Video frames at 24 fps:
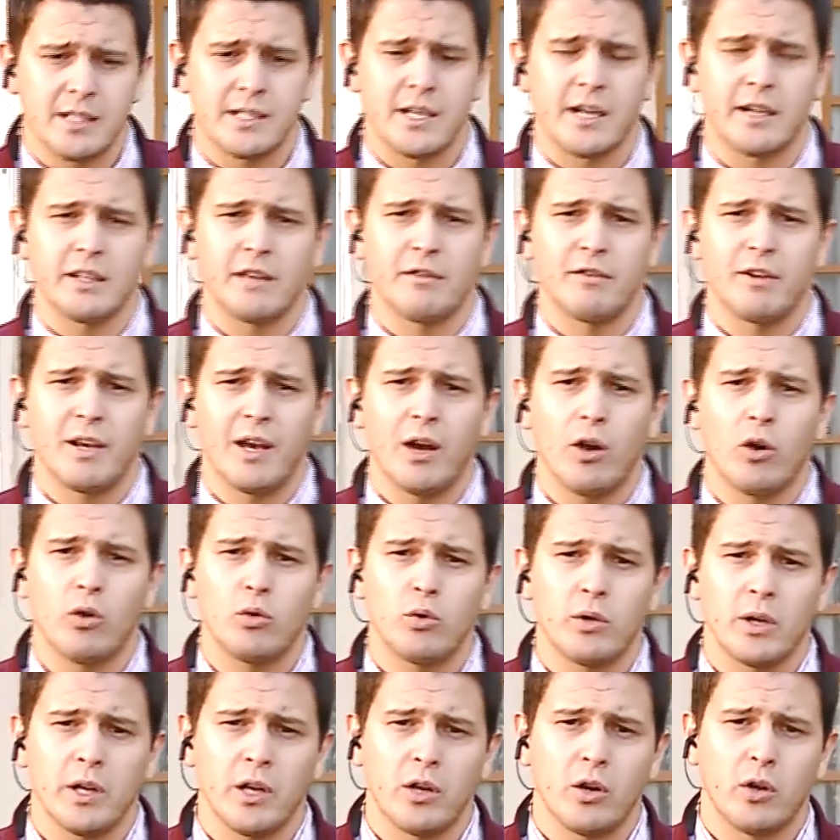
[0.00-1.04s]
certificado
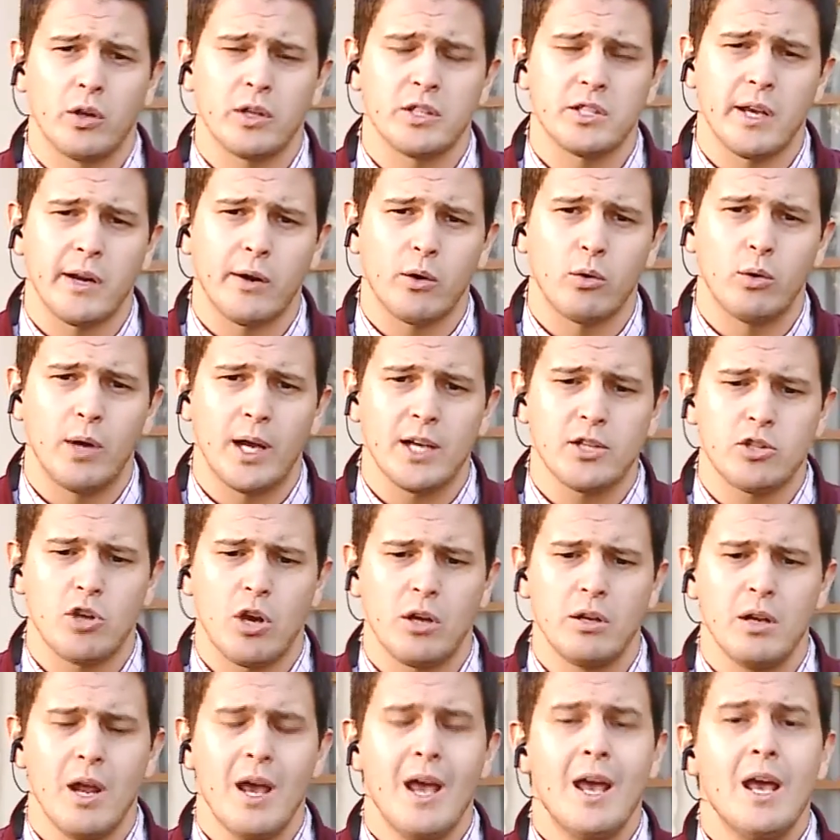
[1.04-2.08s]
único de
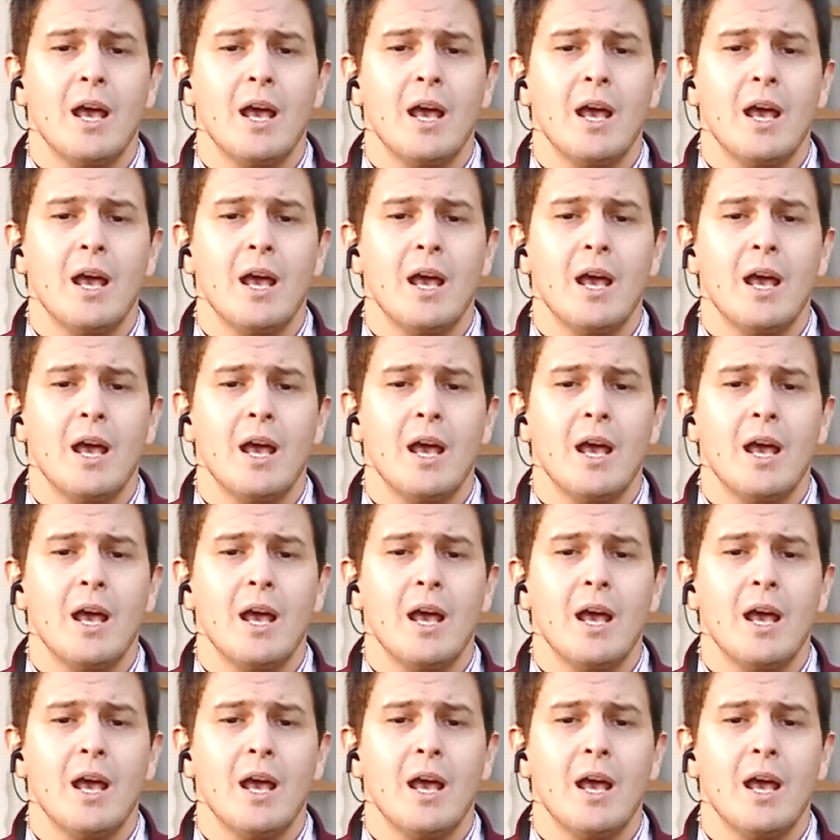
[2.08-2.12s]
circulación